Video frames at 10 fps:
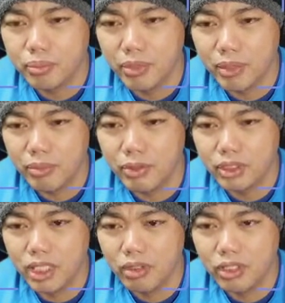
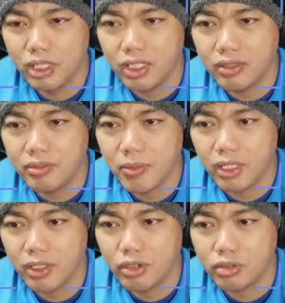papunta ako ng
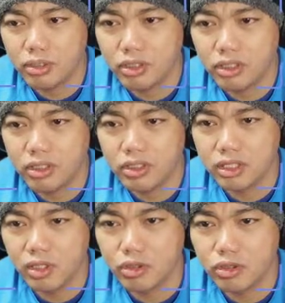Reus machine
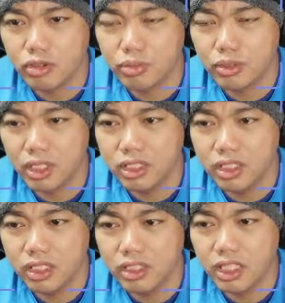sa hospital
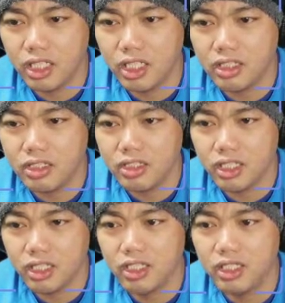kasi iisa lang
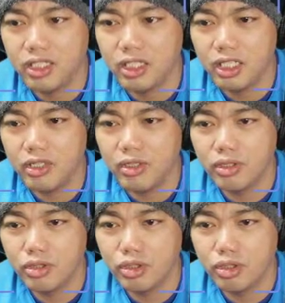siya ito
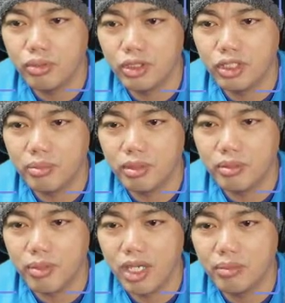yung situation
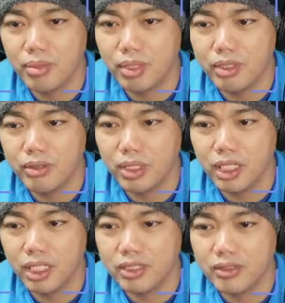namin mahaba yung
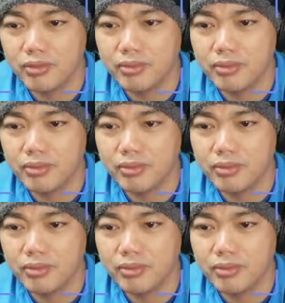pila